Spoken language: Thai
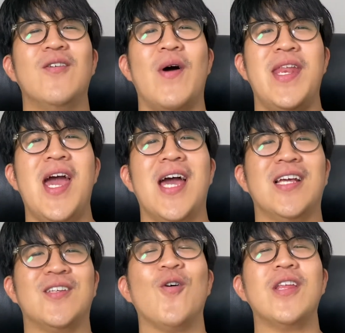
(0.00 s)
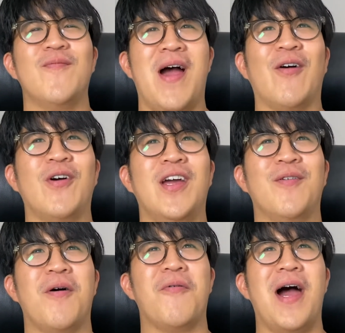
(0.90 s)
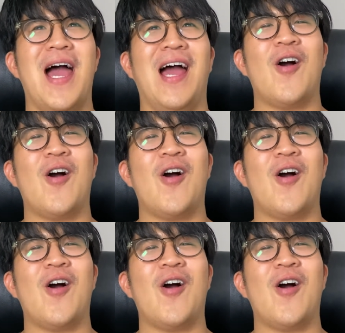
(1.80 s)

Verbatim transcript: วันเนี้ยโชคดีมากเว้ยเพราะว่า